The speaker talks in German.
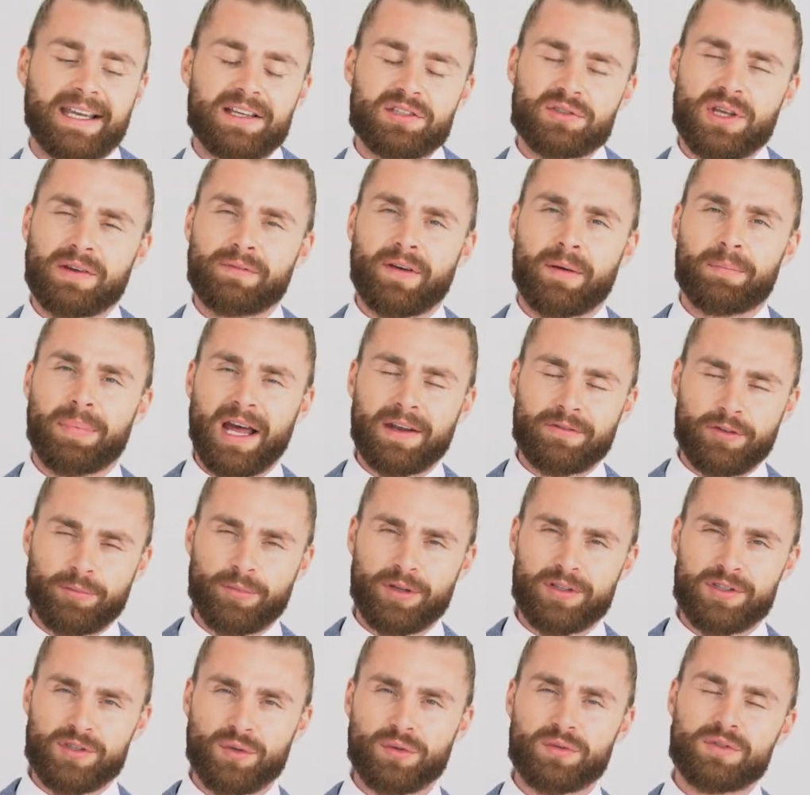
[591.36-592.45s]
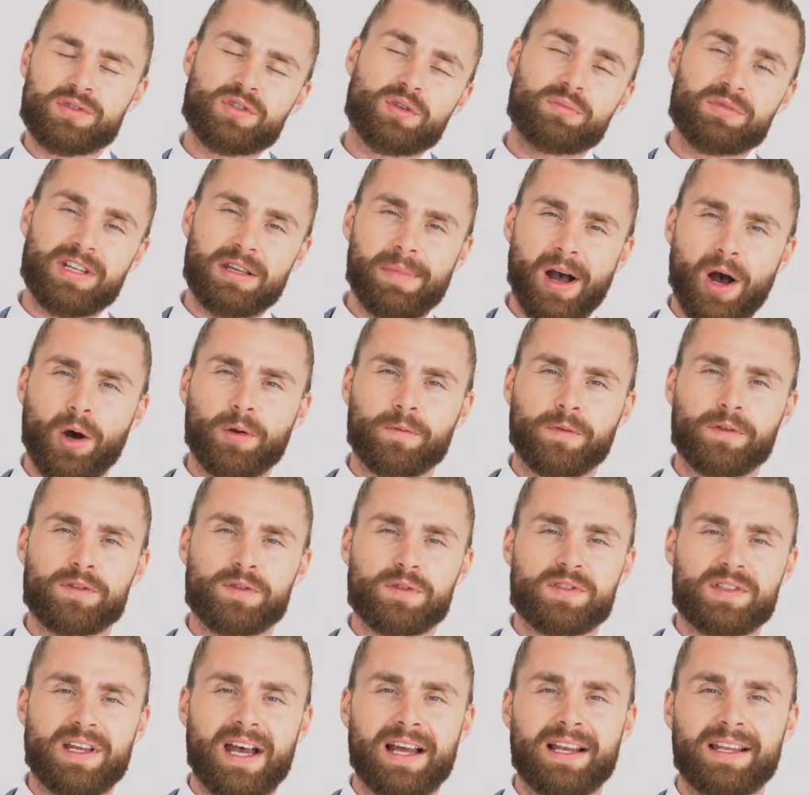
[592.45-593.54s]
kriegst du einfach ein paar Informationen zum Thema Outfits
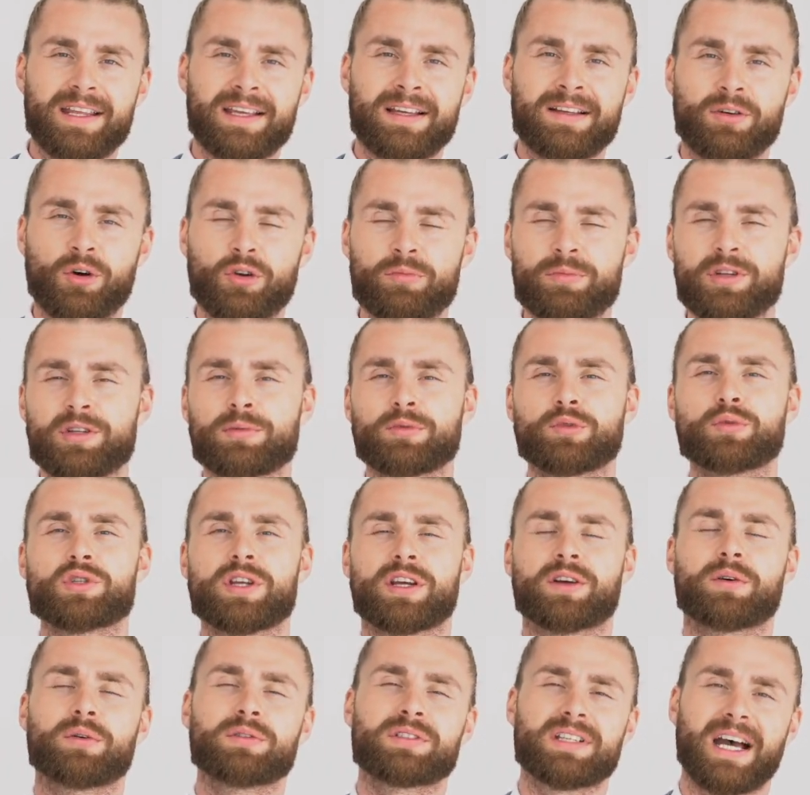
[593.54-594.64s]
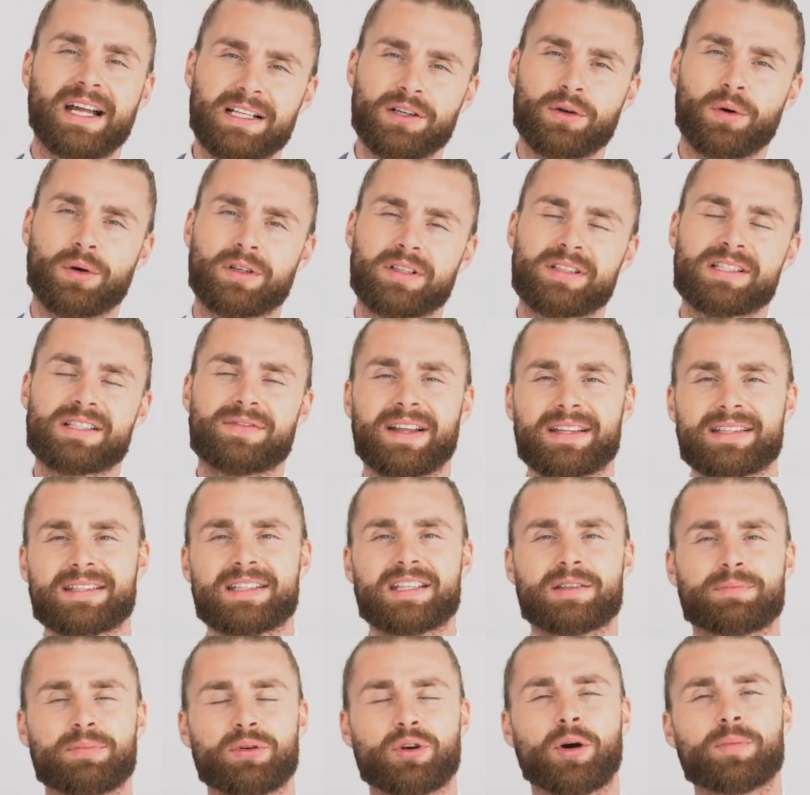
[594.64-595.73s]
und Styling und mit dem Gutscheincode
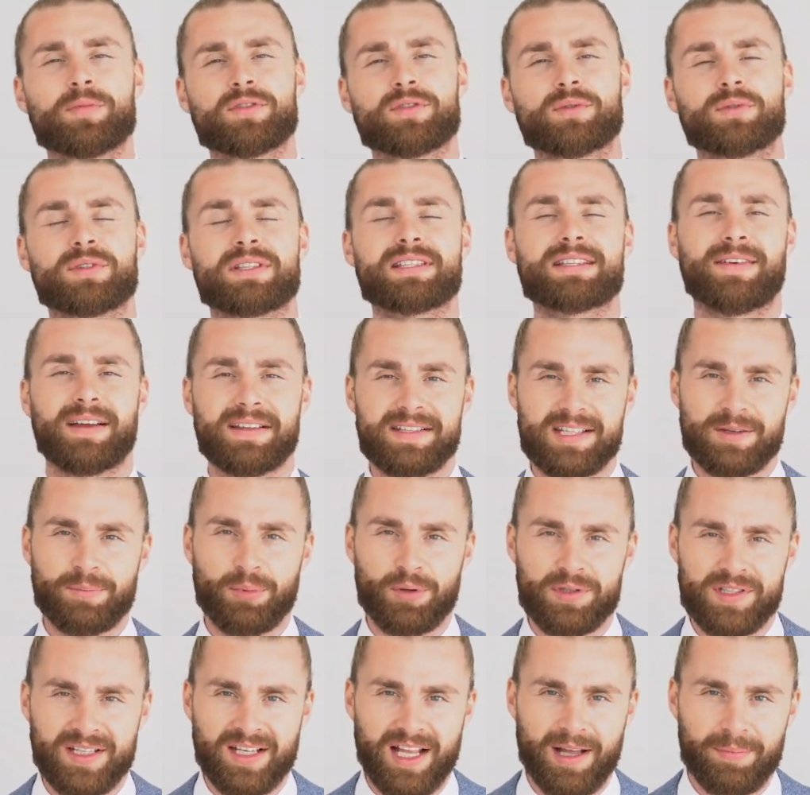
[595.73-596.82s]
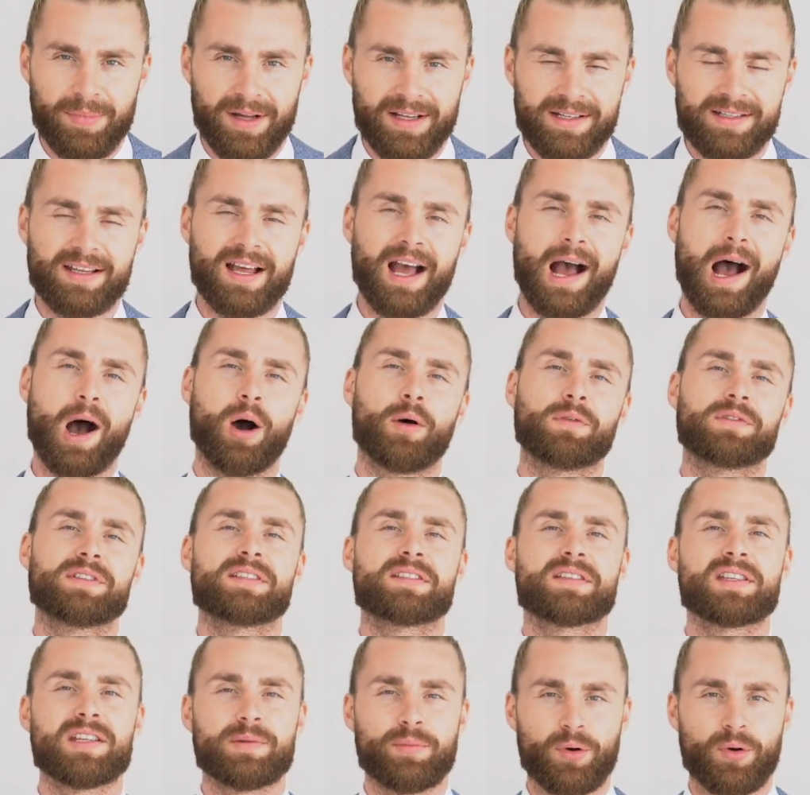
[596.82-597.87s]
DanielKorte20 bekommst du 20% Rabatt auf dieses